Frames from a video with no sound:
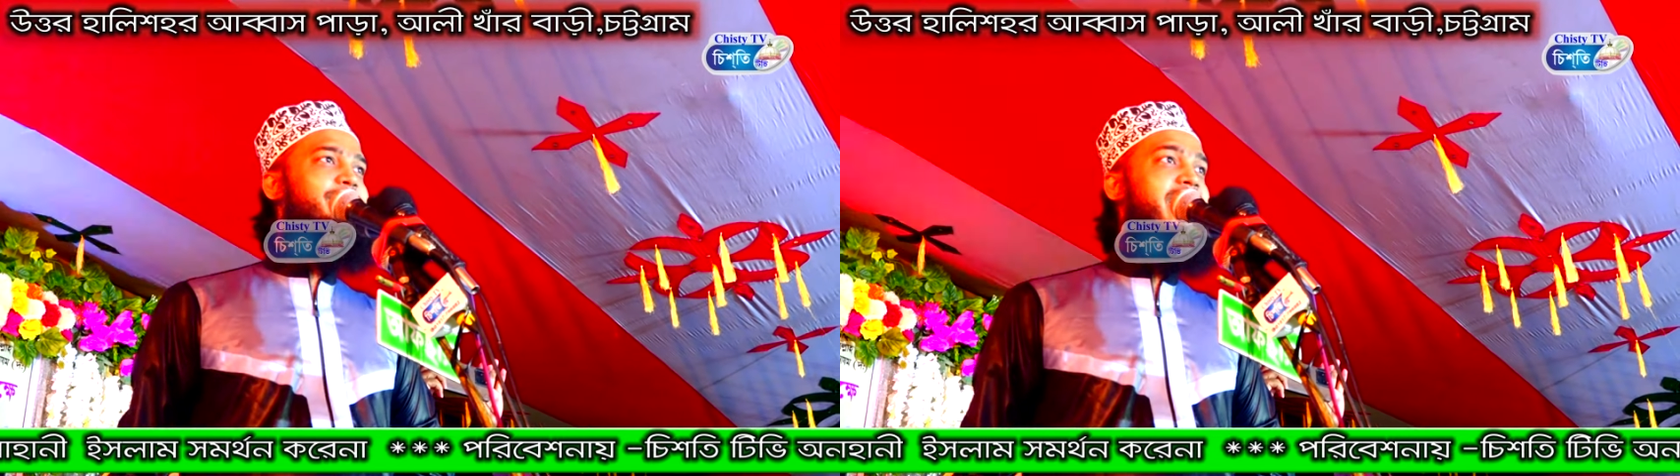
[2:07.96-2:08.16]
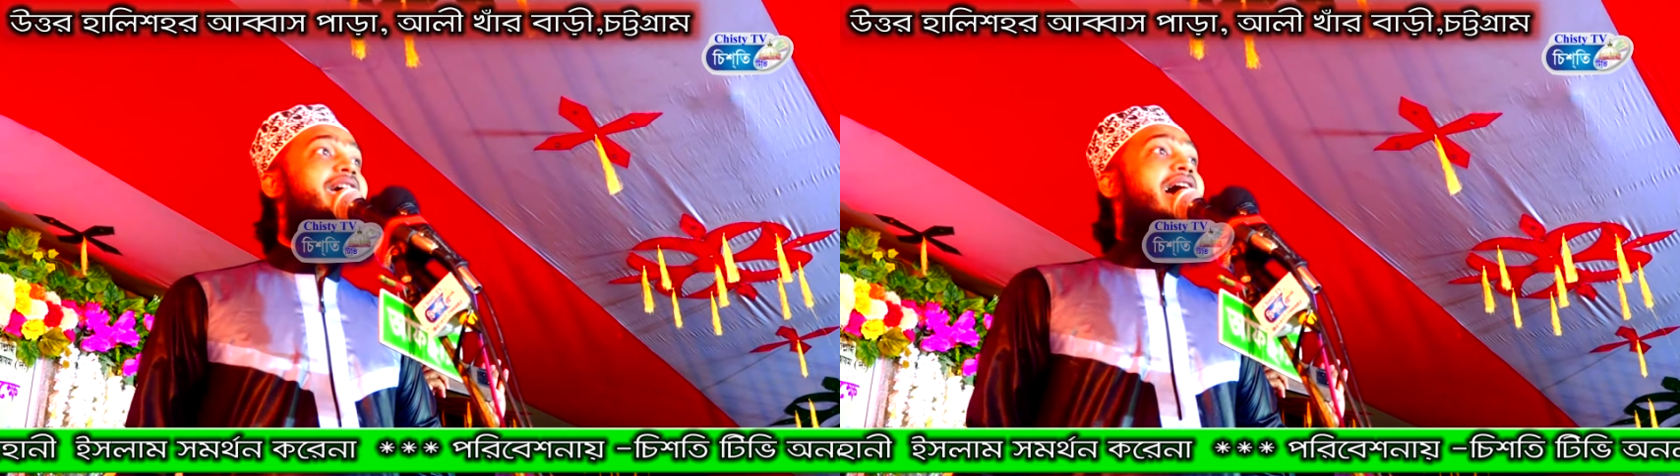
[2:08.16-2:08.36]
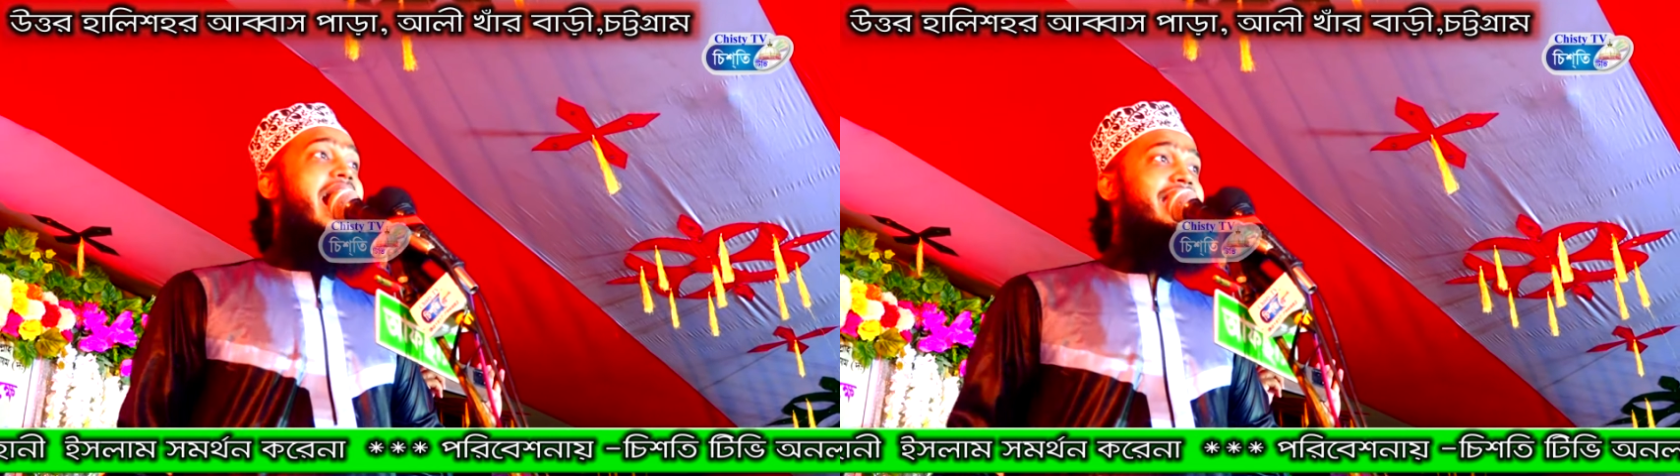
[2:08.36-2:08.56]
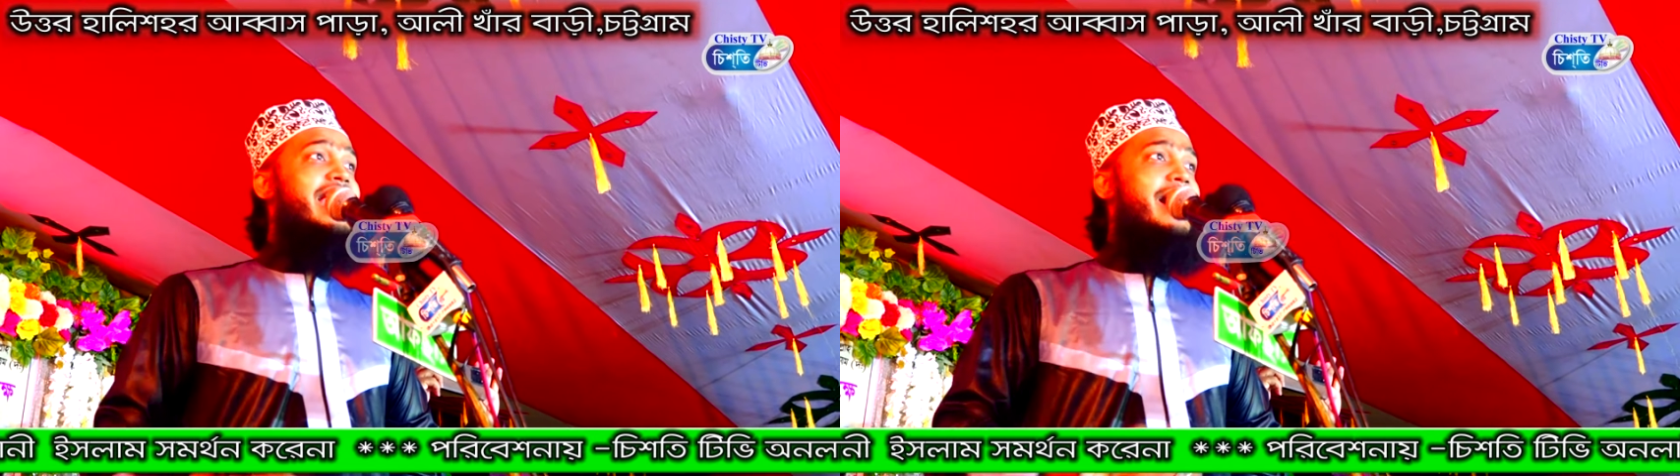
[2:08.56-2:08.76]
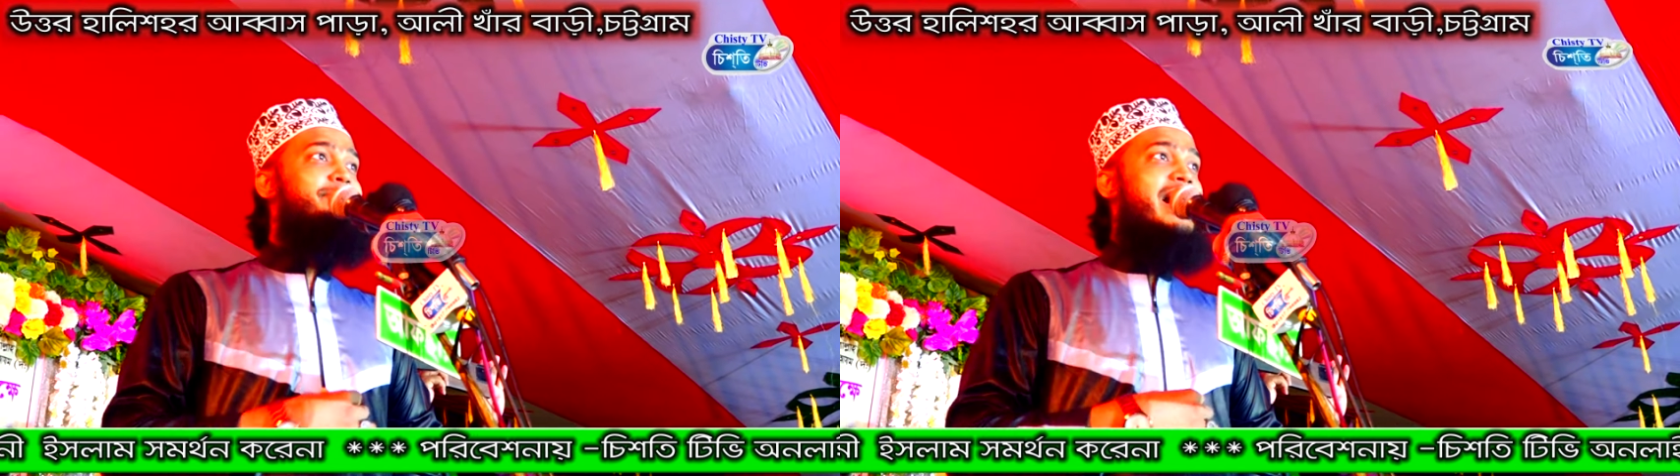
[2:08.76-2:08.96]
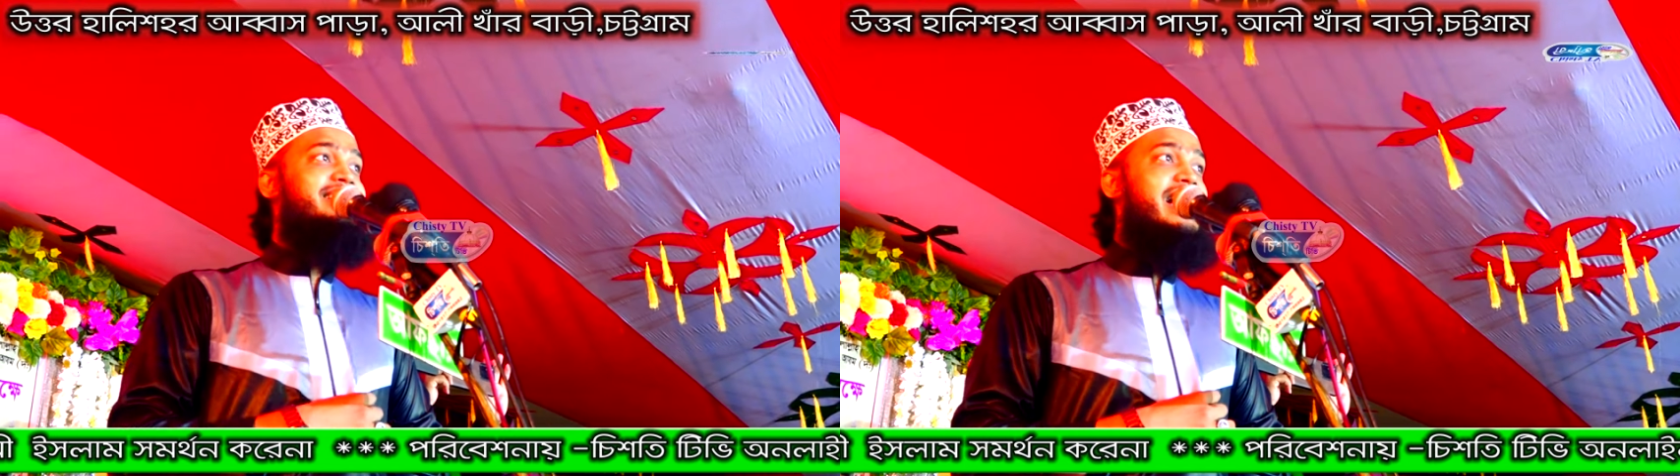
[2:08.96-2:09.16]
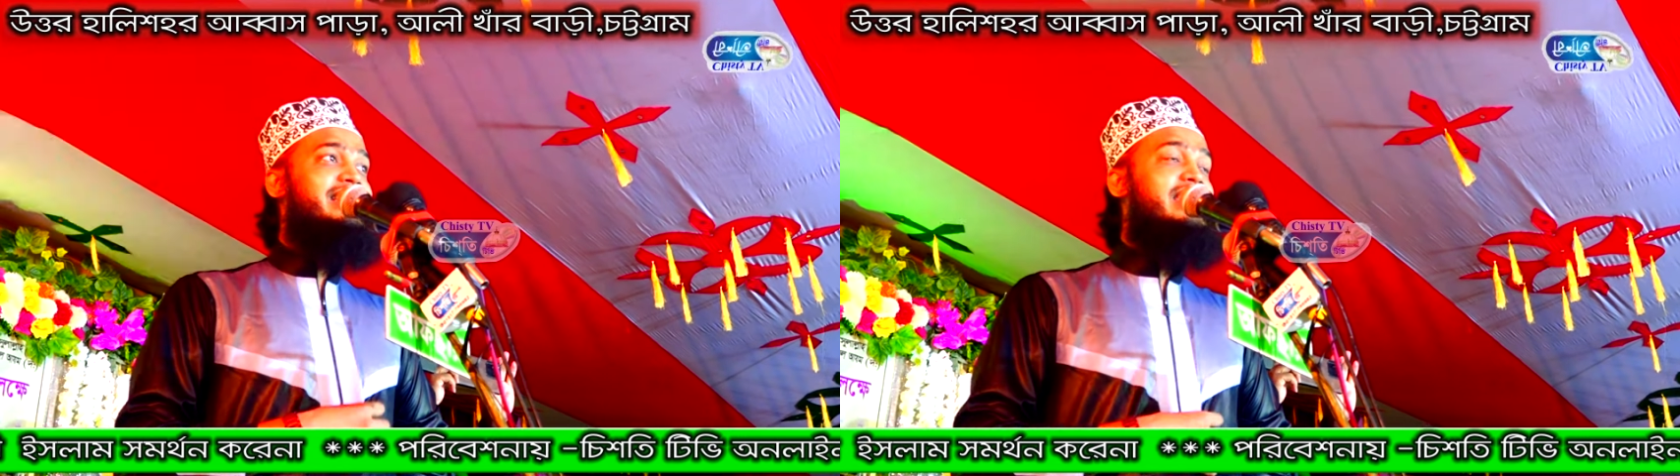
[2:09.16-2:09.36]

যাবে আল্লাহ পাক ডাক